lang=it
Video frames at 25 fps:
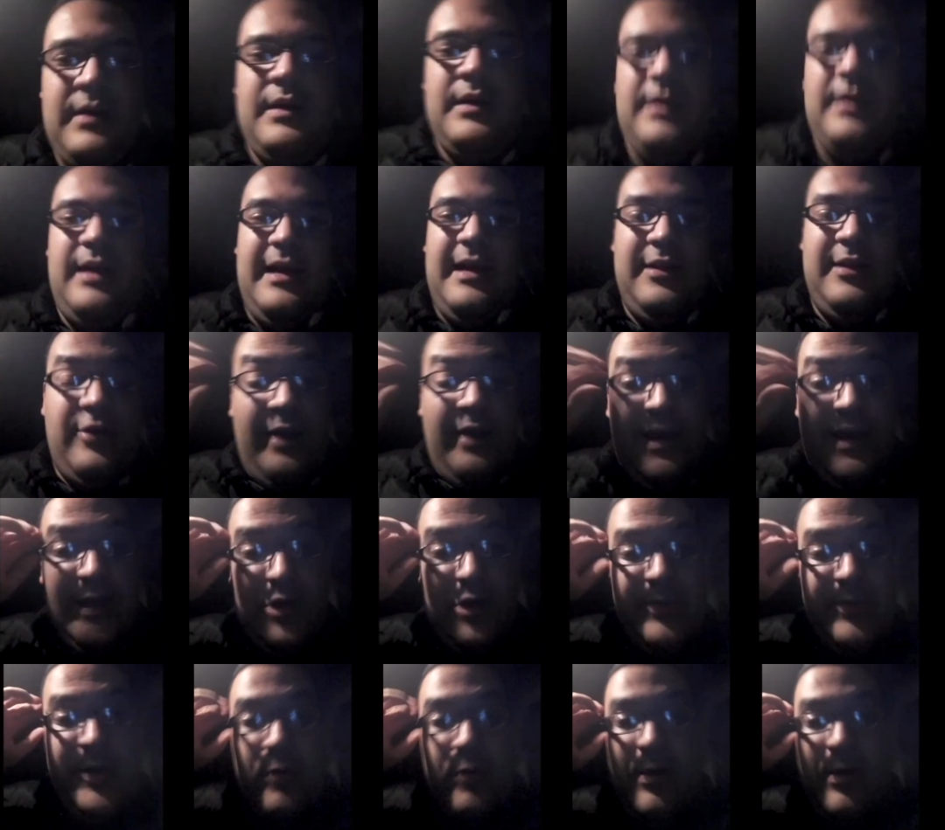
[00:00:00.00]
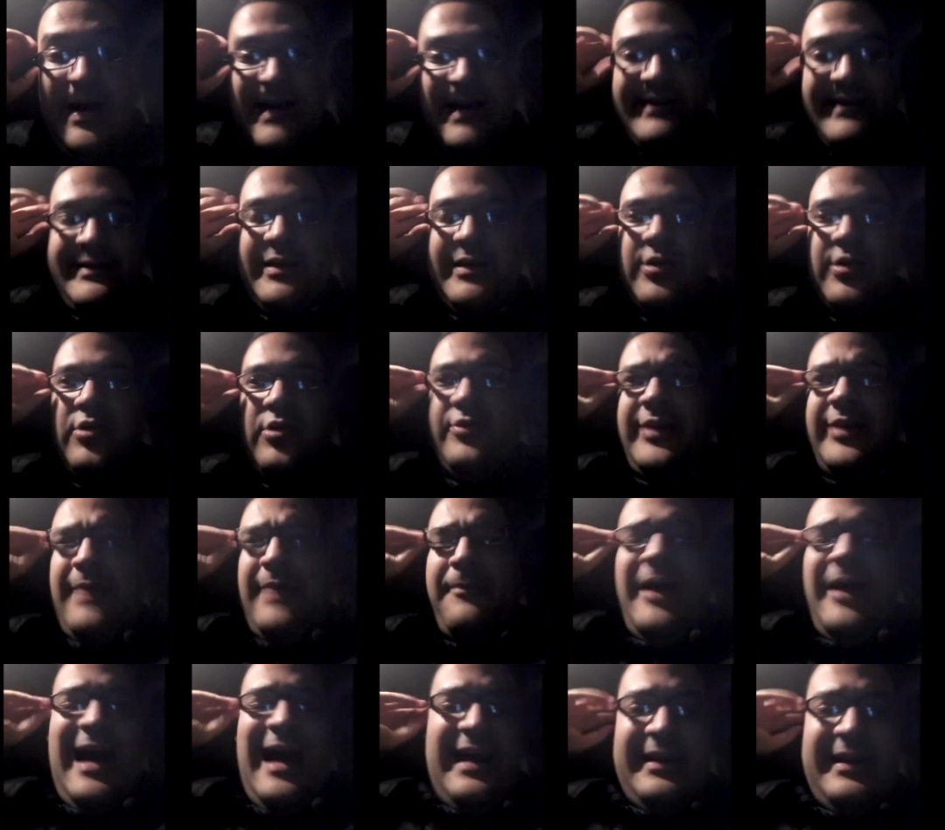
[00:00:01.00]
Allora, eccomi qua, seconda
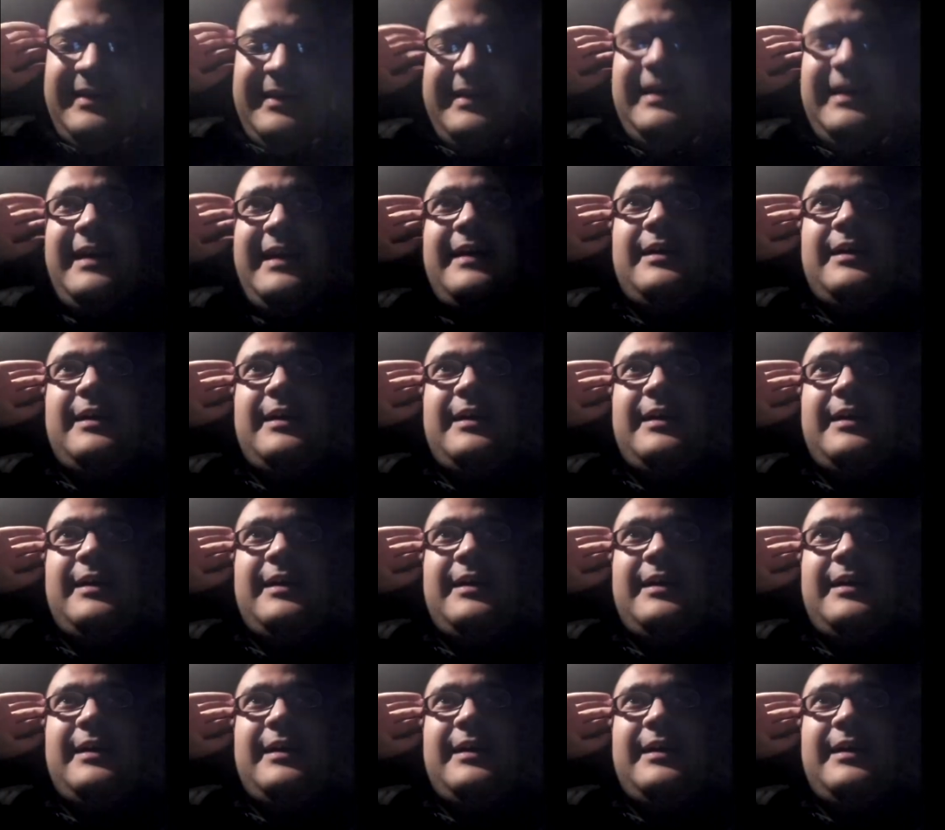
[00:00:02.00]
parte.